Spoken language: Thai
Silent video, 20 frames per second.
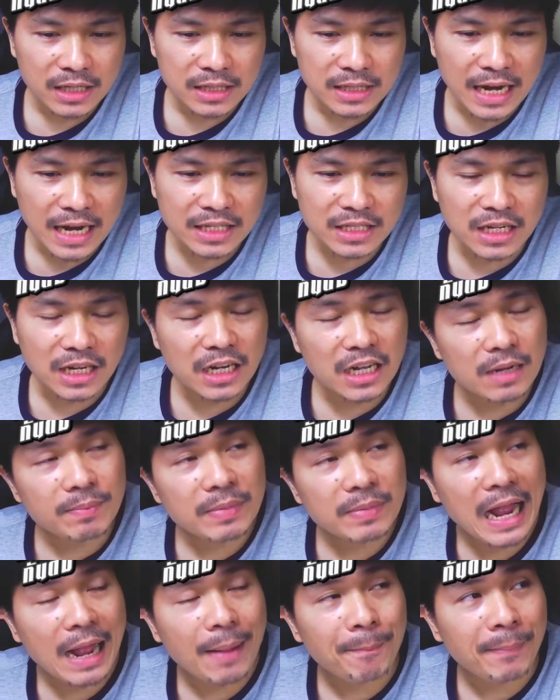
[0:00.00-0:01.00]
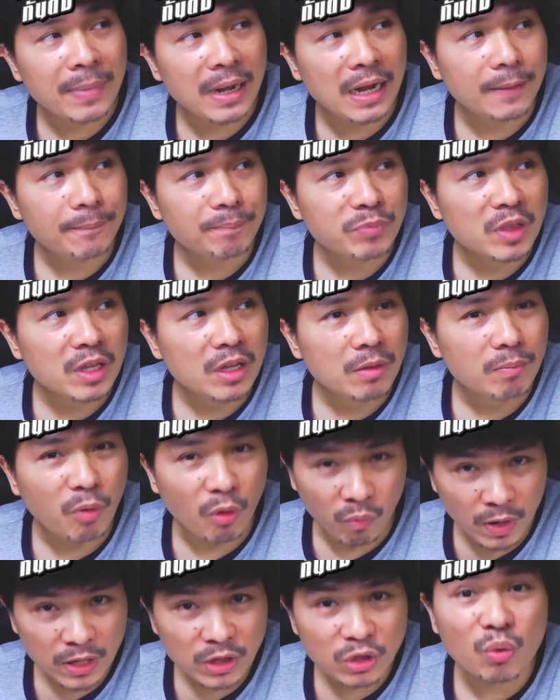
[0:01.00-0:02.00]
ถ้าจะเริ่มทำอ่ะผ
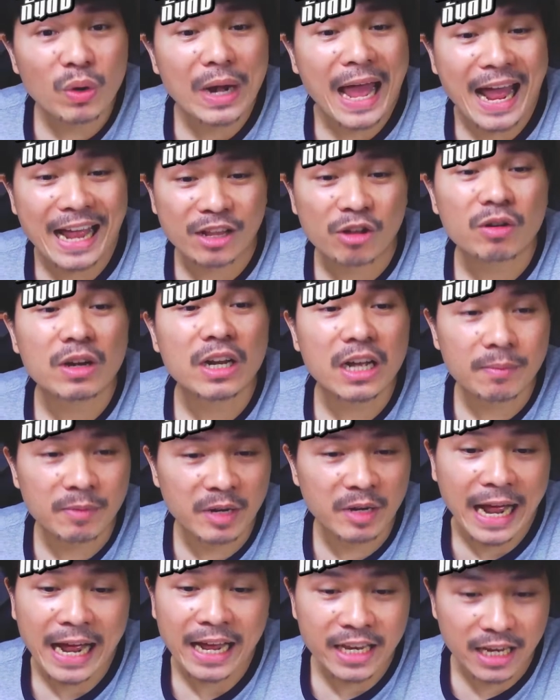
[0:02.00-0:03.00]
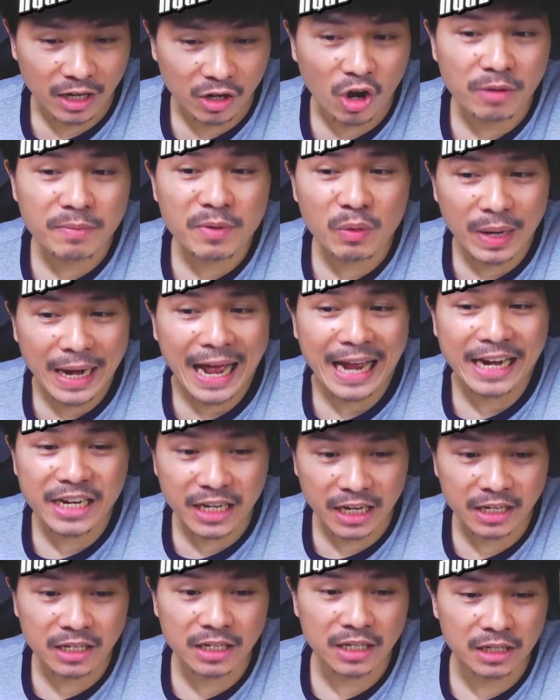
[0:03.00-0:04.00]
มว่าตุลาต้องเริ่มแล้วนะอย่างน้อยมีเวลาเดื
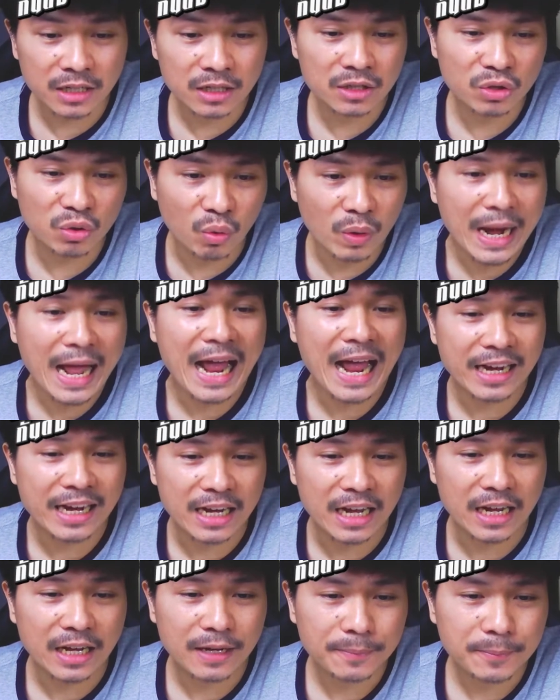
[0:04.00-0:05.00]
อนหนึ่งตุลาเนี่ย